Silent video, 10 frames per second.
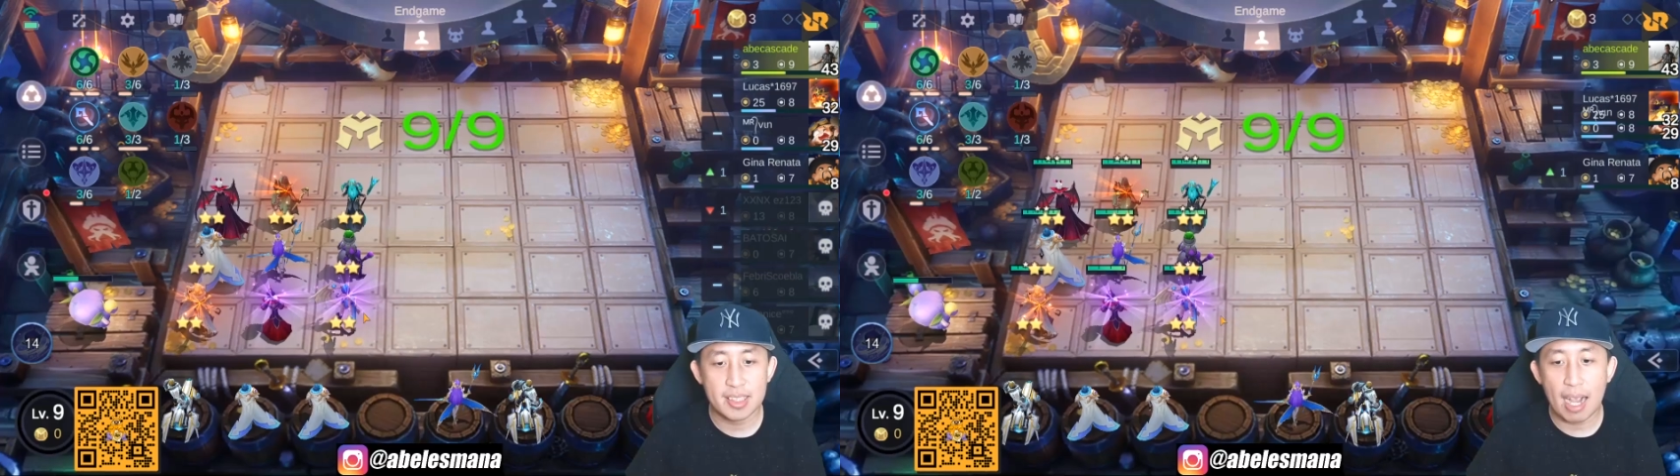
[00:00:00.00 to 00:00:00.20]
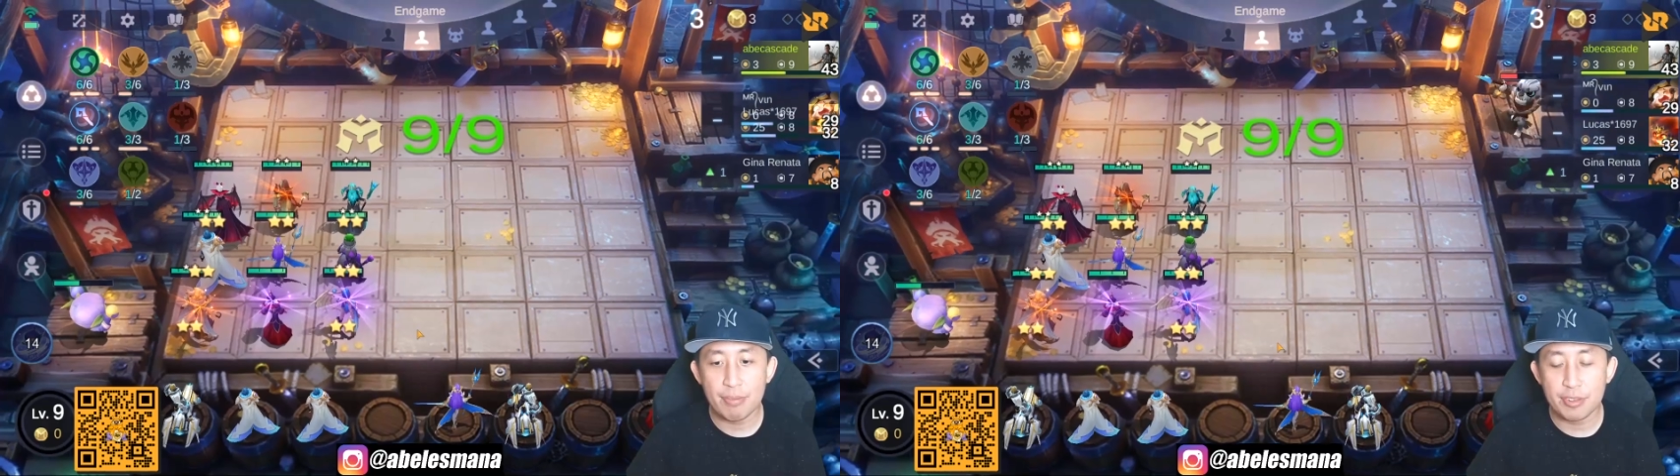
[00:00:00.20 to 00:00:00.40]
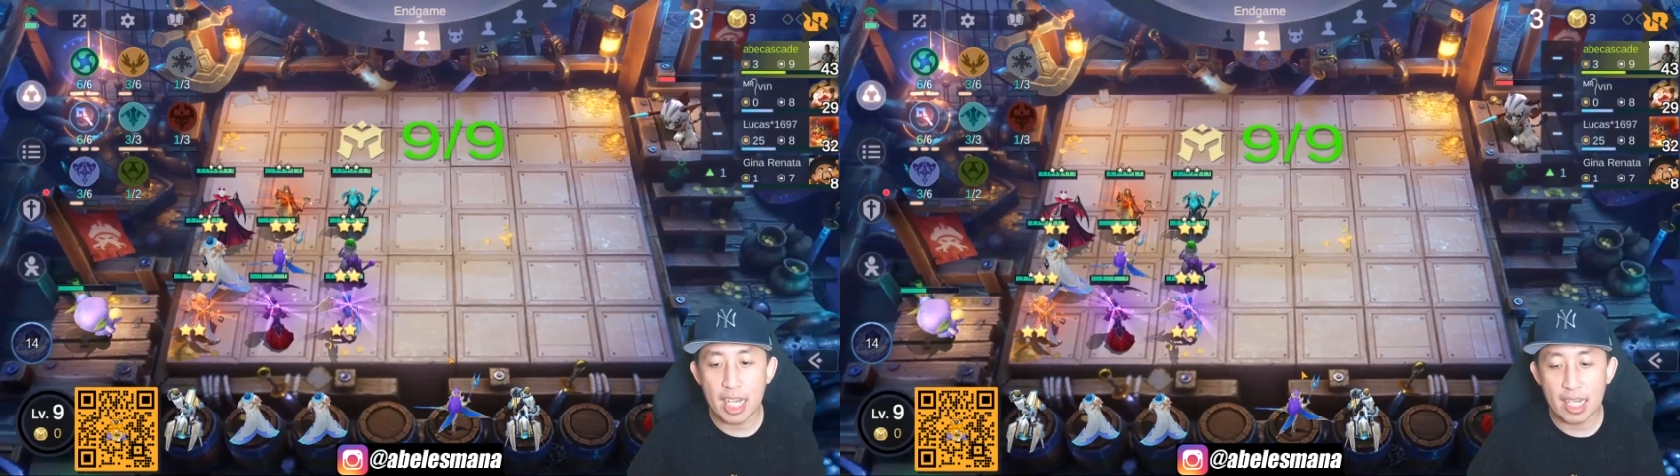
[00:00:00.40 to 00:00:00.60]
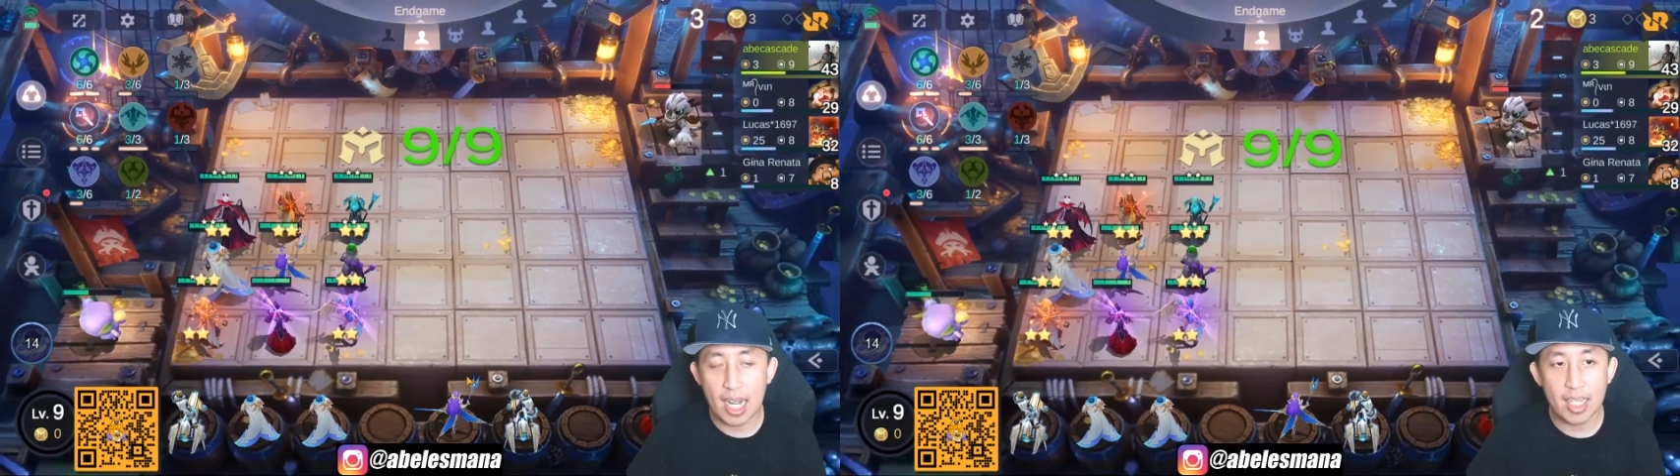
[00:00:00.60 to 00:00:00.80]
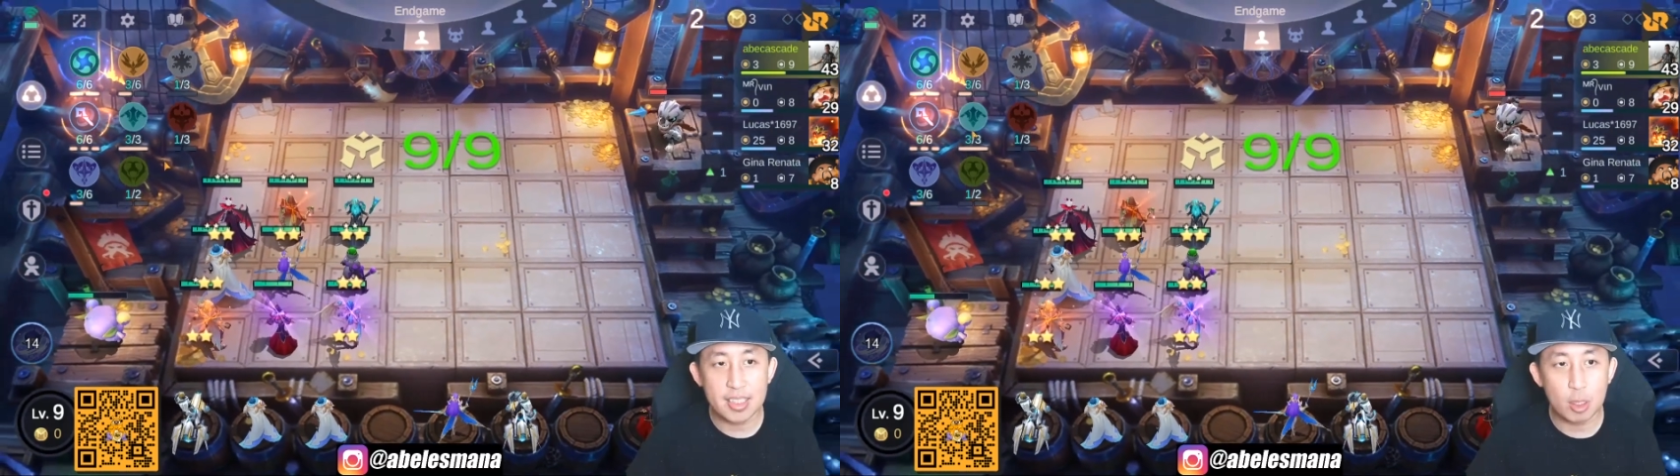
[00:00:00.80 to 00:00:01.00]
Xavier
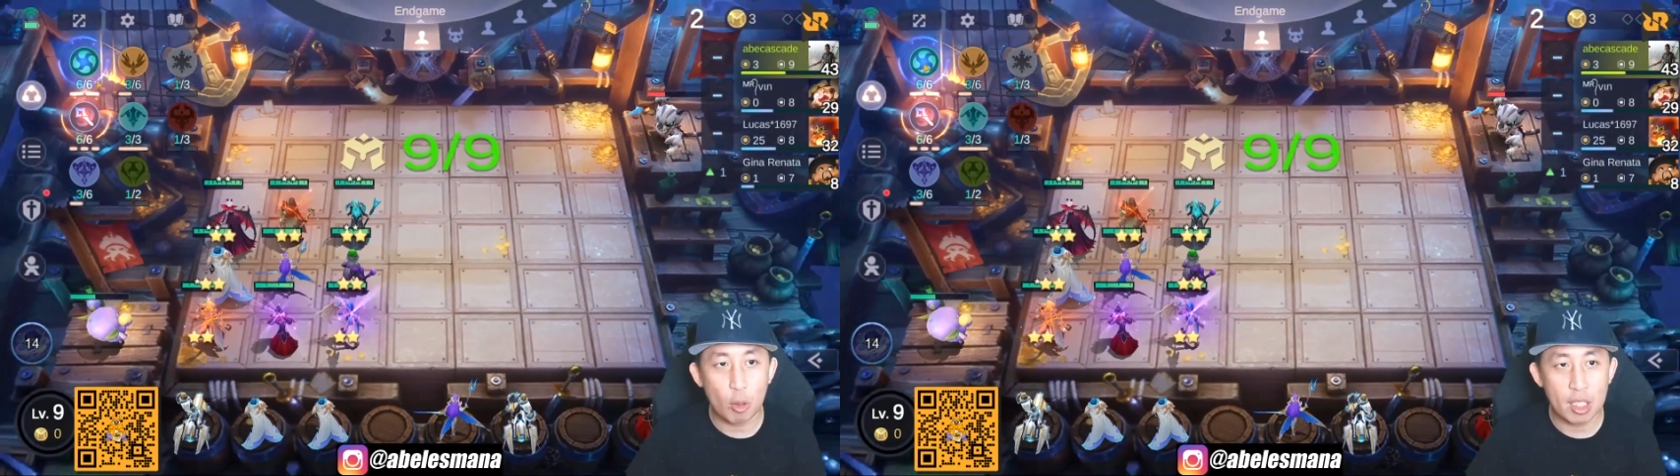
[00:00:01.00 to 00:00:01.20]
Astro